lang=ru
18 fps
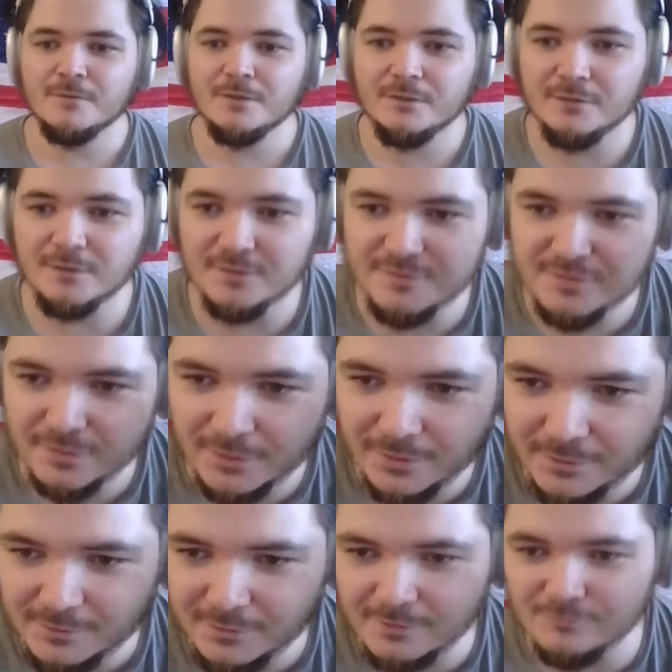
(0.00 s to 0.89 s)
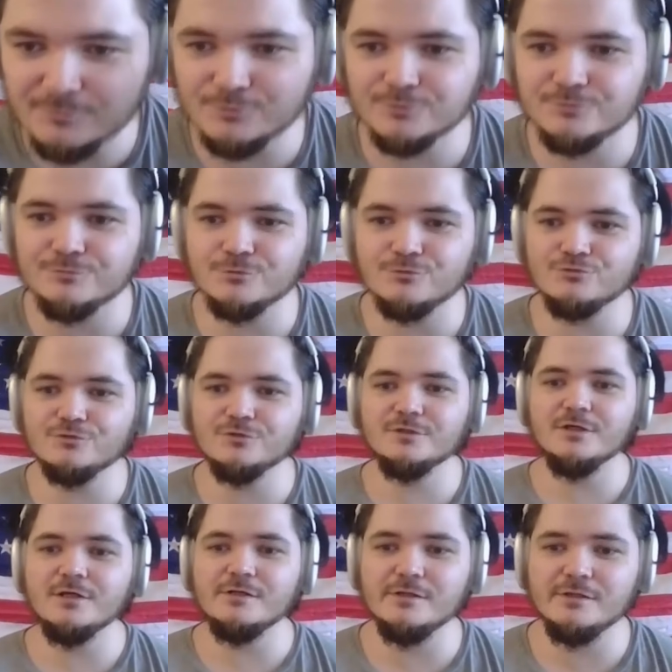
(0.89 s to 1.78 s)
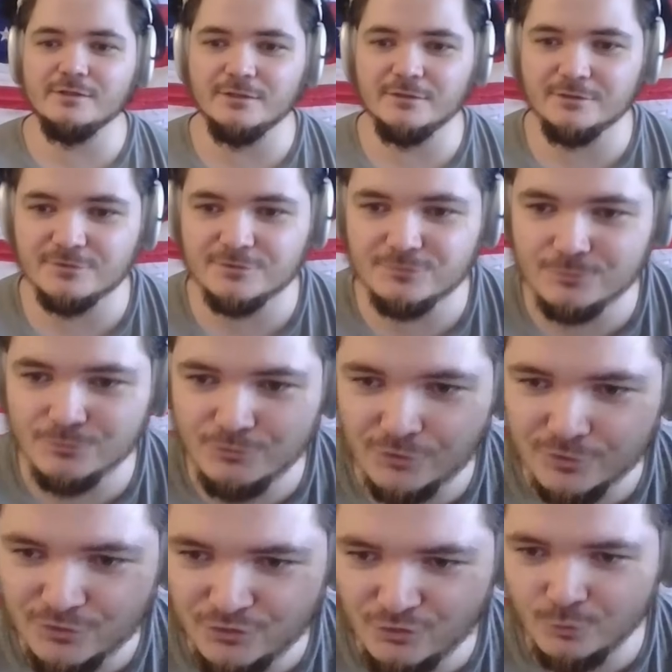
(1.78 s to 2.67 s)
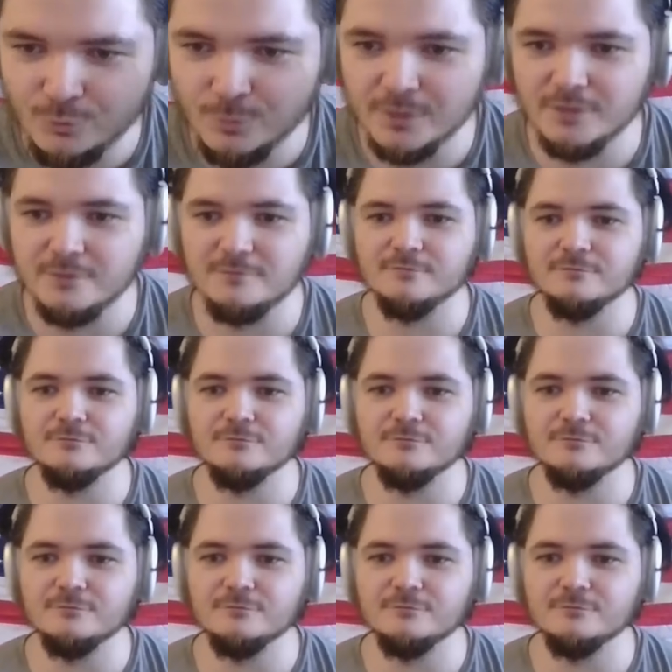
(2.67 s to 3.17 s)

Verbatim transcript: Хотя она вот в Южной Корее она звучит Чхве,